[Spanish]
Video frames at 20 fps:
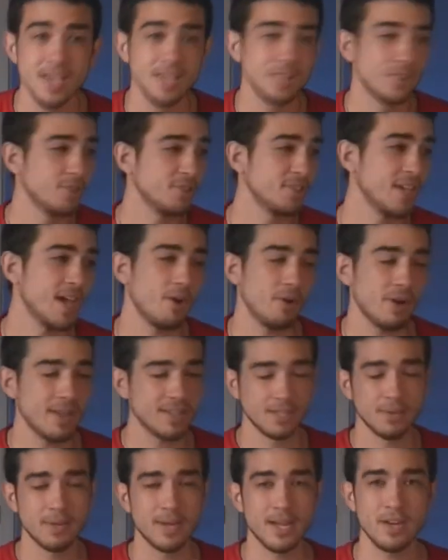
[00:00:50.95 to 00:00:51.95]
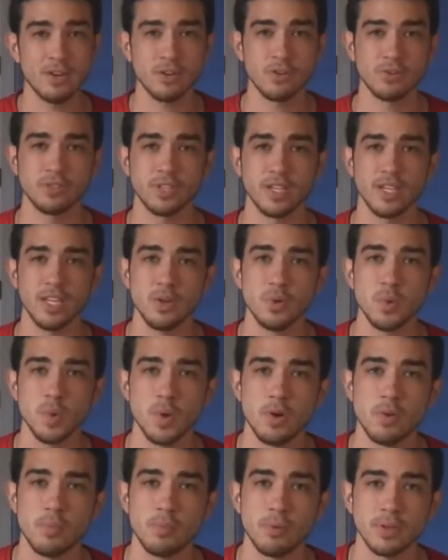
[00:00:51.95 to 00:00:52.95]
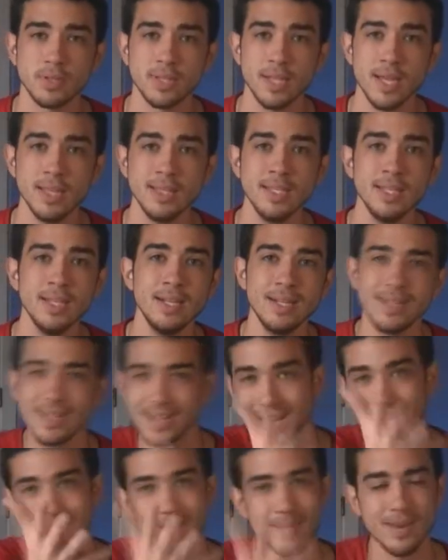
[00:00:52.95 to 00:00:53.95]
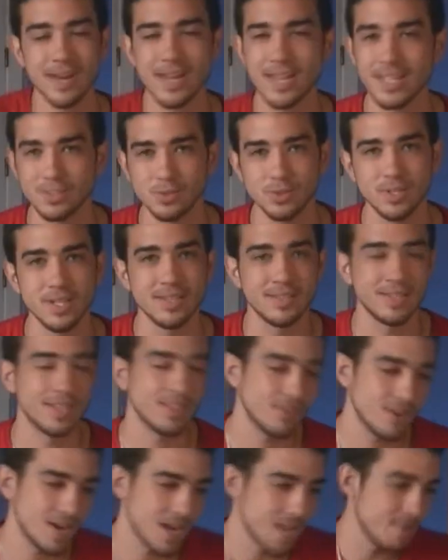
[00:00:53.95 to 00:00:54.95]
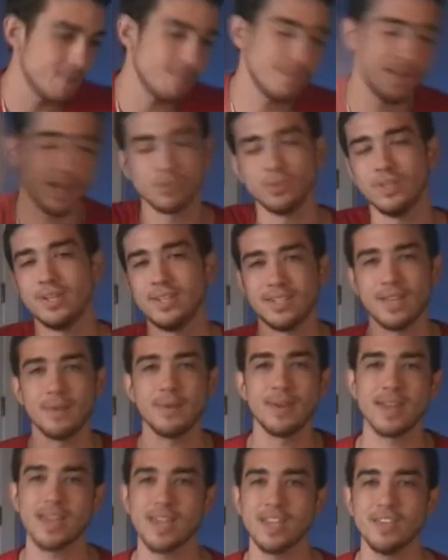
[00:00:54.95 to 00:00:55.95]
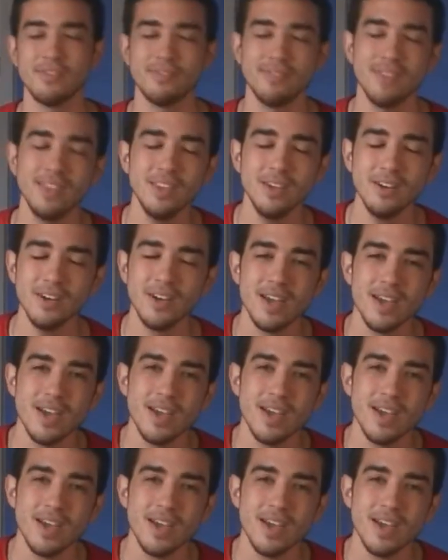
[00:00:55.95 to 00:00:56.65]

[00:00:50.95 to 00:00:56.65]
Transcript: Entonces ahora este verano conseguí un nuevo portátil, la cámara que estoy utilizando es la misma que utilizaba en aquellos vídeos